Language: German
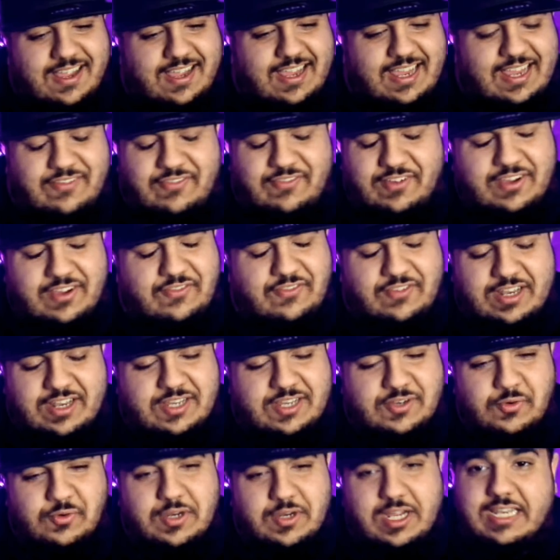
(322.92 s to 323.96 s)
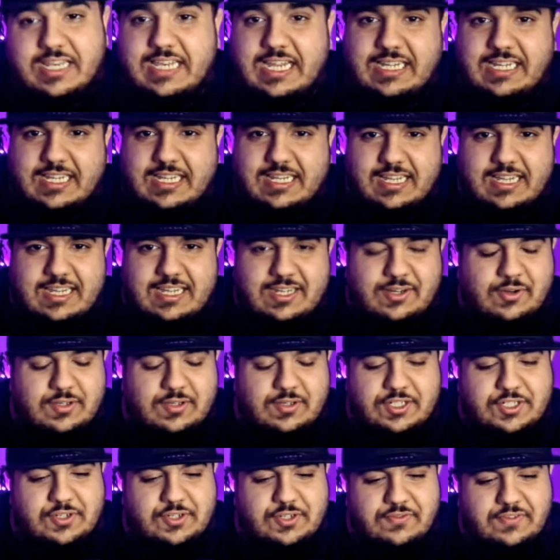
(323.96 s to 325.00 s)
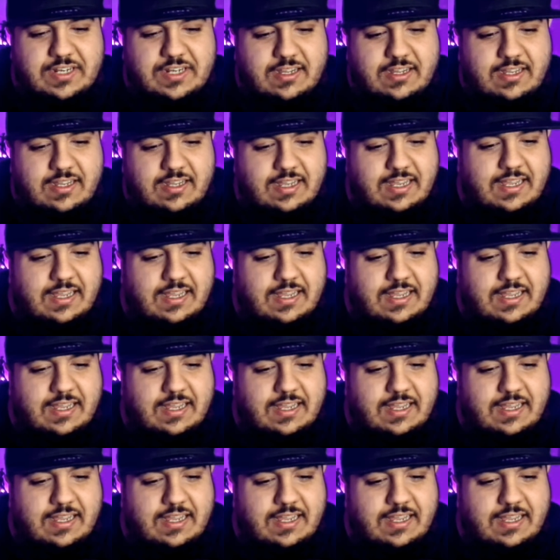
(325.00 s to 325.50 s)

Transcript: Wenn ich nur dran denke, ne, könnte ich schon wieder.